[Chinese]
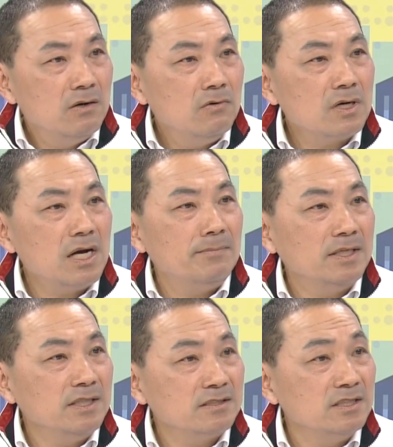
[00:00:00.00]
我干
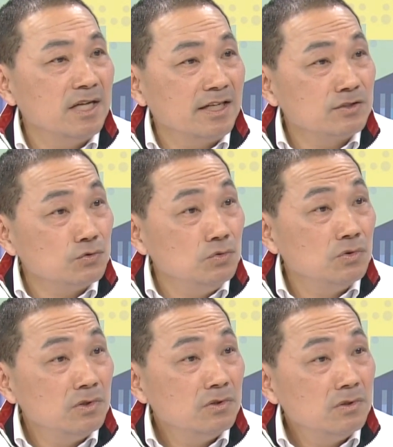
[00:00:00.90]
嘛要进来猪？
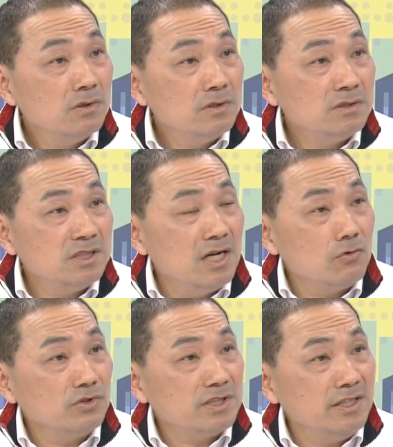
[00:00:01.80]
是，其他
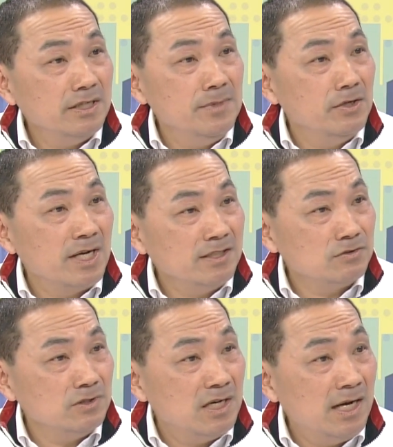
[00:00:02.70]
国家也没有来
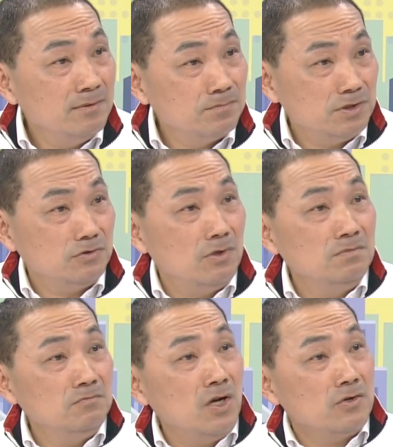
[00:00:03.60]
猪啊，不是说
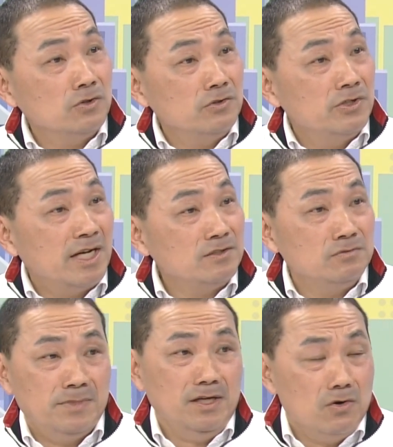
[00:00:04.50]
外国都有来
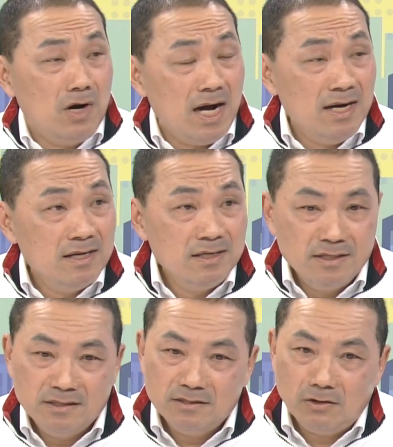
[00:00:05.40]
猪，没有啊。
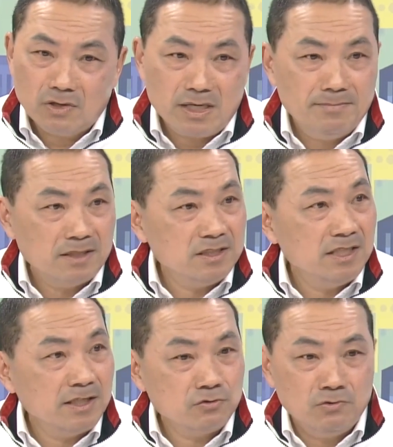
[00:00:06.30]
是，那我干嘛进
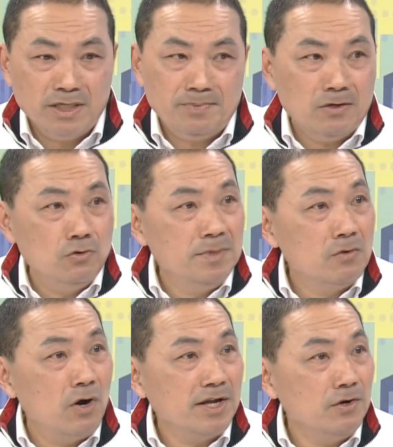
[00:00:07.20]
来猪？万一被污
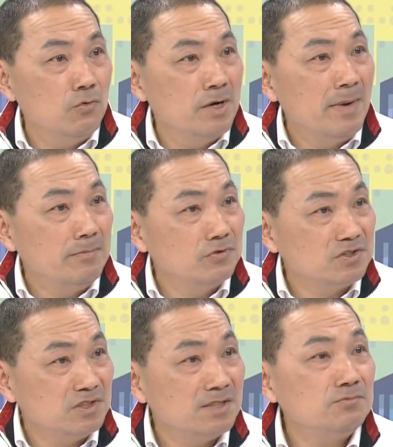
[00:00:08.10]
名化以后，我卖不
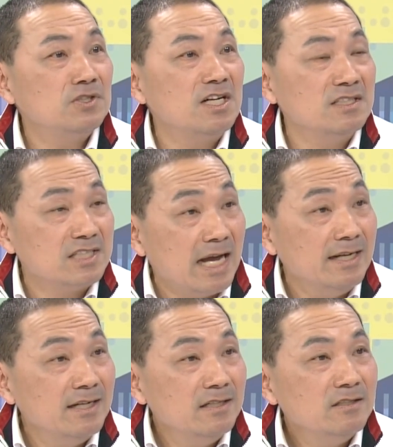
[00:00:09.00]
出去，我更惨。
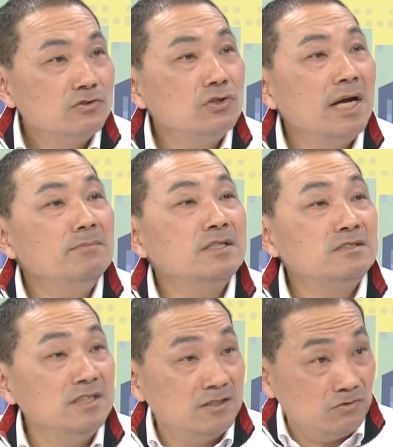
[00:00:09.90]
是，所以他们
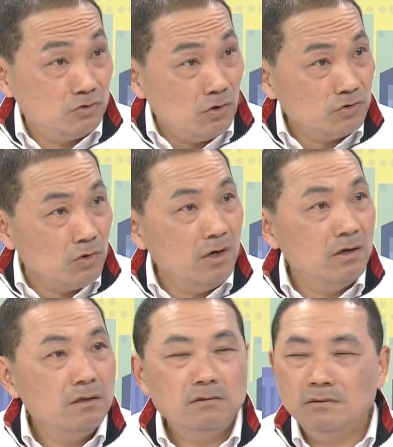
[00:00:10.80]
自己主动说。
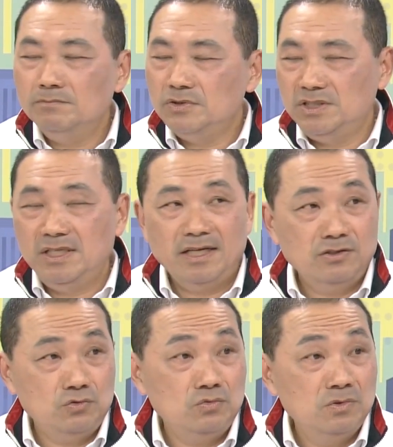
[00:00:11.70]
我们不进来
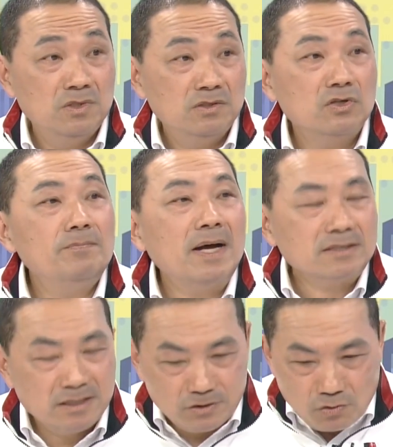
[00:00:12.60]
租，再把
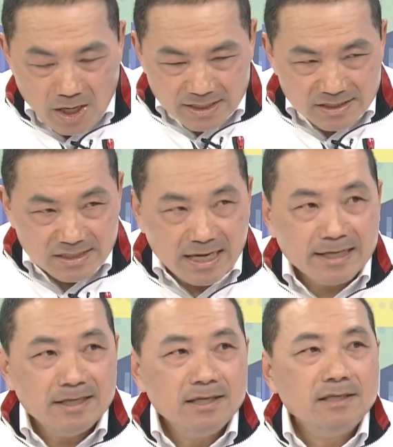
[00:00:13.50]
这个串起来，
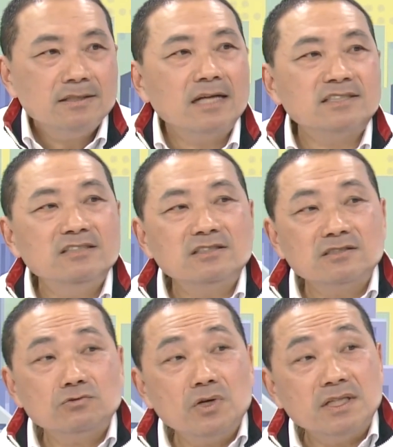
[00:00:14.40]
是那其实这
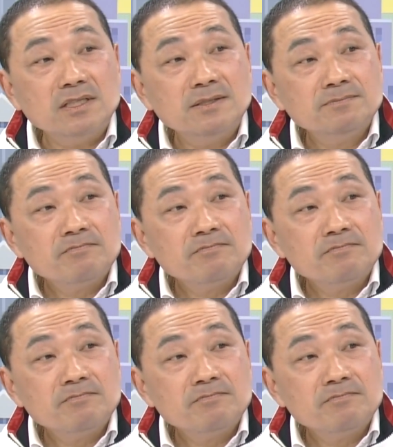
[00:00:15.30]
是对的。